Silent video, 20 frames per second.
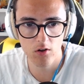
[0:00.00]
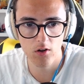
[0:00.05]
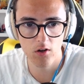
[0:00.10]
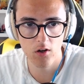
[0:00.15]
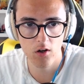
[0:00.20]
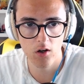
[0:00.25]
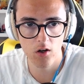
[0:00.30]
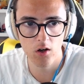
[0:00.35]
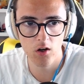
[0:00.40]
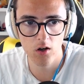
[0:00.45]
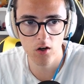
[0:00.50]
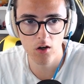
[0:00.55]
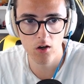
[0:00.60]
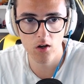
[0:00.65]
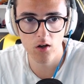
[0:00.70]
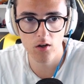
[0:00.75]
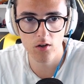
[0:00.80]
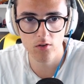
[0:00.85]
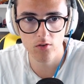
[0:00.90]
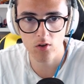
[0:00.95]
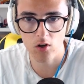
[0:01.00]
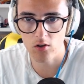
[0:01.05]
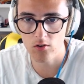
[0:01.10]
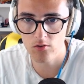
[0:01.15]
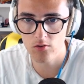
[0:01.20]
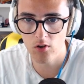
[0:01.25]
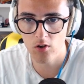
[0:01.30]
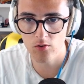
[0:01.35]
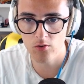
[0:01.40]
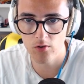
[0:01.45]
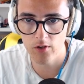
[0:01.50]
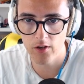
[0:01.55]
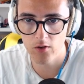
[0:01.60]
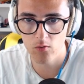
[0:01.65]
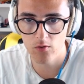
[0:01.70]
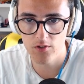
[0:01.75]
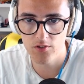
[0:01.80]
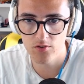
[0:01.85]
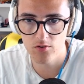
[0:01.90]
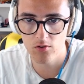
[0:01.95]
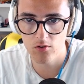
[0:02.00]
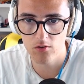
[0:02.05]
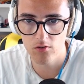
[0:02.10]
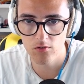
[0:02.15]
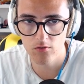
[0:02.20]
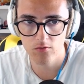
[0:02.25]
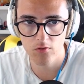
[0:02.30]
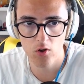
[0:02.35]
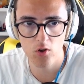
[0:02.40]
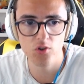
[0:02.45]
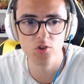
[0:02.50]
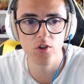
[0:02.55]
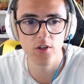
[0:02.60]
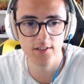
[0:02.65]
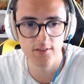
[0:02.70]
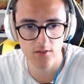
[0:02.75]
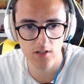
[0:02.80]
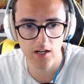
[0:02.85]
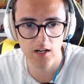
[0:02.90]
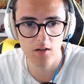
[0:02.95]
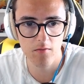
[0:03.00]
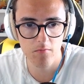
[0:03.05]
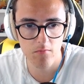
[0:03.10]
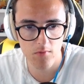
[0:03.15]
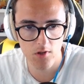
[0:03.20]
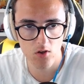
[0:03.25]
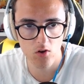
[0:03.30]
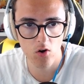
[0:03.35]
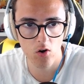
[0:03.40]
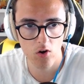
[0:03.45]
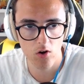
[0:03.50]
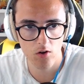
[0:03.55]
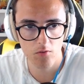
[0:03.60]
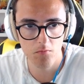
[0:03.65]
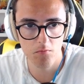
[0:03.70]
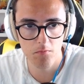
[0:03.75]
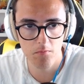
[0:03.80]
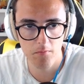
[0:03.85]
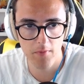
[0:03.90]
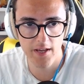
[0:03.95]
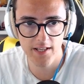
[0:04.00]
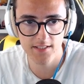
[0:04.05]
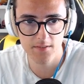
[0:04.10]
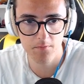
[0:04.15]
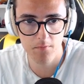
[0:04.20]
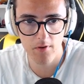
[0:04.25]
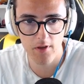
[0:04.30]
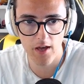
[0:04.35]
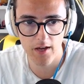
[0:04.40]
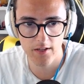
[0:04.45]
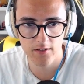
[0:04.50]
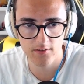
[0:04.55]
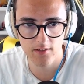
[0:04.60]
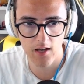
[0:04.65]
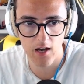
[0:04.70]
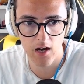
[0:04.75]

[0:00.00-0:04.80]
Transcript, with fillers: Uh, no, no, non è questo. Voglio selezionare il mio Maze Bank